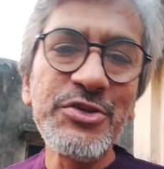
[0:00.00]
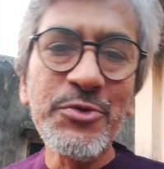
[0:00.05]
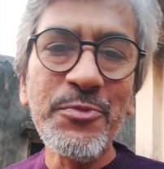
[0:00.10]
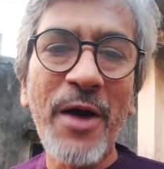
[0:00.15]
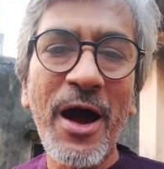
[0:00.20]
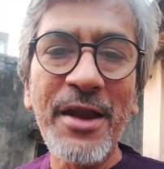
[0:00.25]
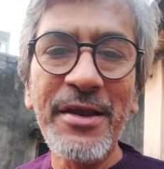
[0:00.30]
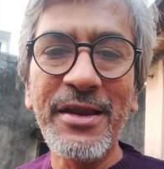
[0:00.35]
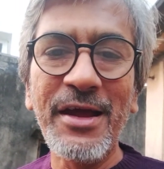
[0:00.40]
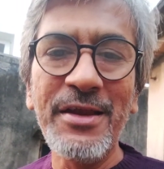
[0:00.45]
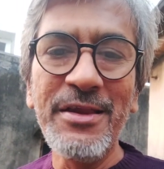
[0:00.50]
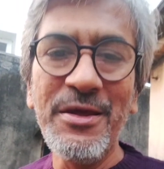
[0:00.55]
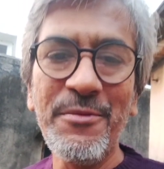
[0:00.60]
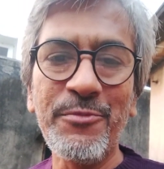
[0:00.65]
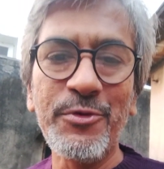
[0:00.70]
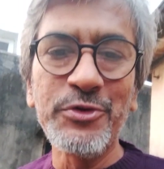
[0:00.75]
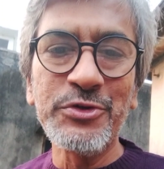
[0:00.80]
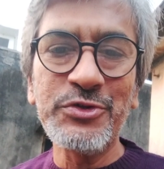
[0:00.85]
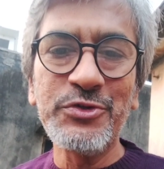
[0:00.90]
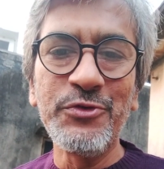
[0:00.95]
কিছু ভাণ্ডার
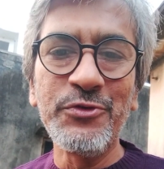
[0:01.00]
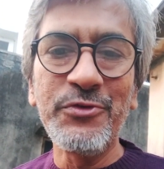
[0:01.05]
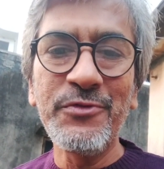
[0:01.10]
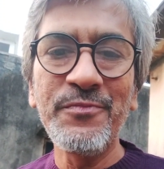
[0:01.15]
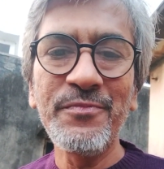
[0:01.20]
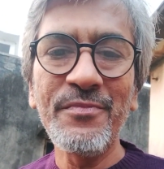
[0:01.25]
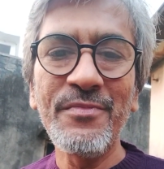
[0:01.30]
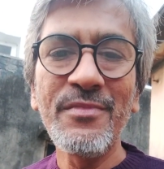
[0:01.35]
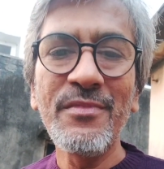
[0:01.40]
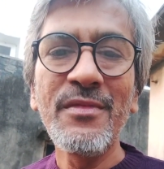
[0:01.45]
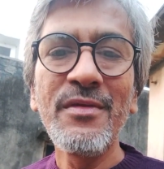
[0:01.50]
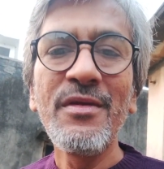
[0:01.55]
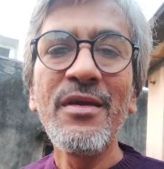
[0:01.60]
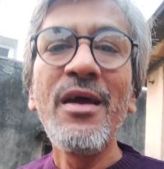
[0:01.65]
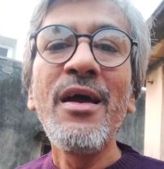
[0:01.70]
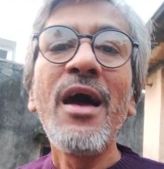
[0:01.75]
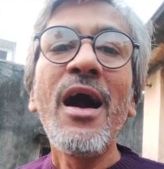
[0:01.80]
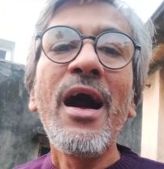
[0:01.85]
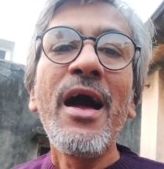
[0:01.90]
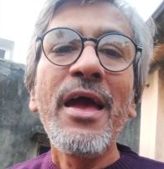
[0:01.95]
নিয়ে প্রস্তুত
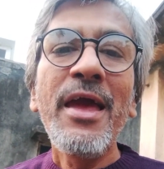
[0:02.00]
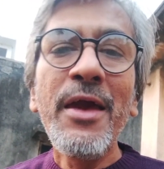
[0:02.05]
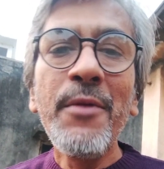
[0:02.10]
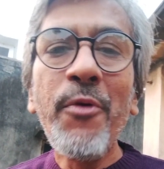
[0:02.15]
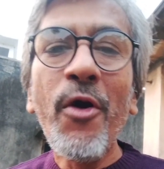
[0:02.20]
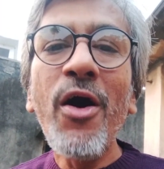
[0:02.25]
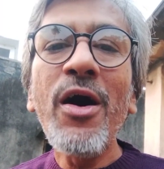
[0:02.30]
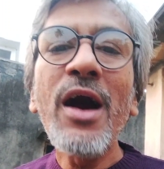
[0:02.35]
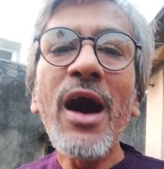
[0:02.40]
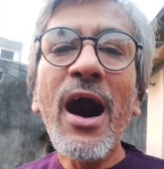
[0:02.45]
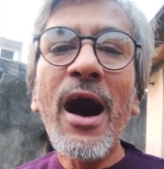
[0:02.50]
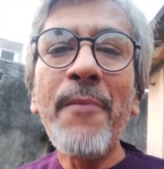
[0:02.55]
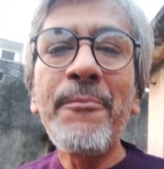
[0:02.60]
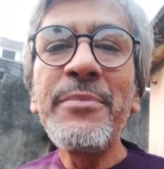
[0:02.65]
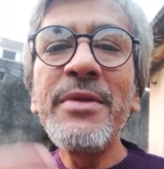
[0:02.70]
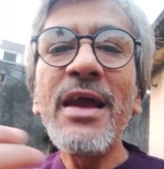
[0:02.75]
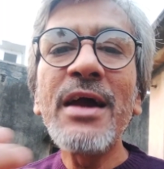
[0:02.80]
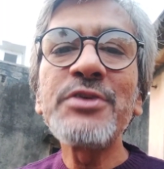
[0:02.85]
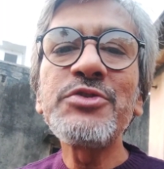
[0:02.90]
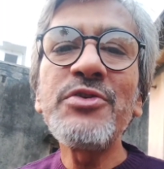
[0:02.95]
এবং
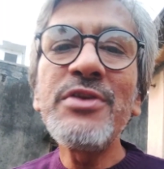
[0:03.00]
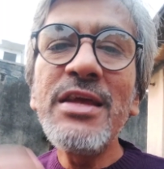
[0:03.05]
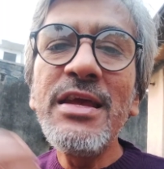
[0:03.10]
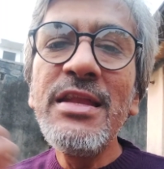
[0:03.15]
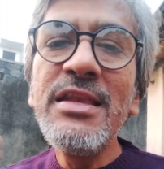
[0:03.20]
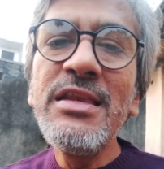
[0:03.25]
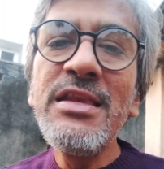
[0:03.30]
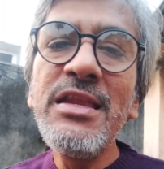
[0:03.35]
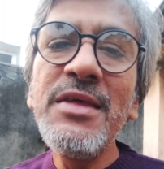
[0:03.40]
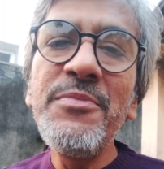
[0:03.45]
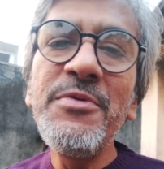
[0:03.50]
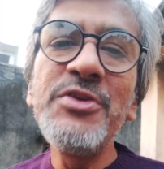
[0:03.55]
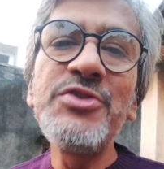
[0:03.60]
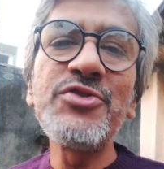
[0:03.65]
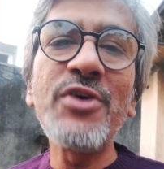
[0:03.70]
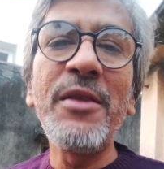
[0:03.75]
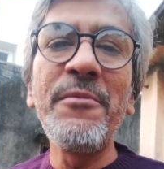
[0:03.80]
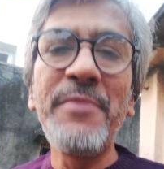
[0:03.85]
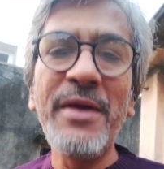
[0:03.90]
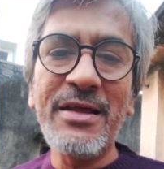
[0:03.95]
আপনি একজন
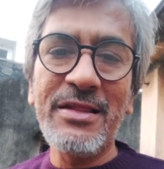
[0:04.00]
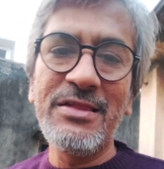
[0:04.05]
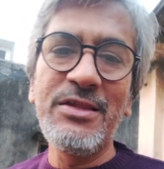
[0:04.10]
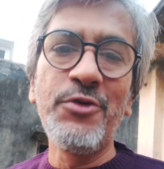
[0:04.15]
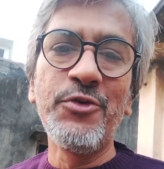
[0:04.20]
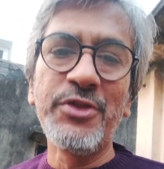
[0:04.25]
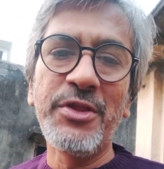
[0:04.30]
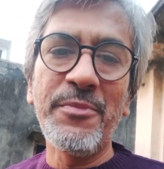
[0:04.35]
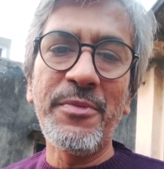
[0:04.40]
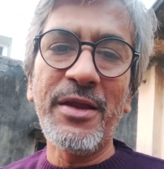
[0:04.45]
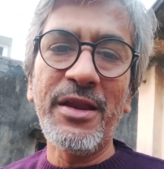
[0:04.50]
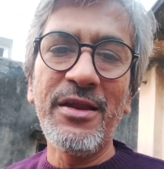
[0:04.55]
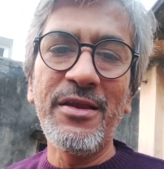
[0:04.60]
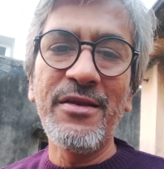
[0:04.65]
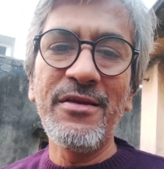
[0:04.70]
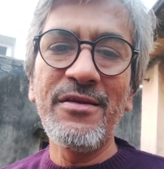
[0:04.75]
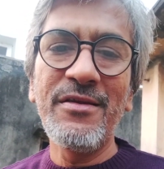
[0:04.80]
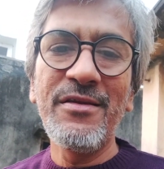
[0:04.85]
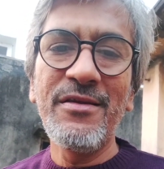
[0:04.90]
ইন্ডিভিজুয়াল ব্যক্তি হতে পারেন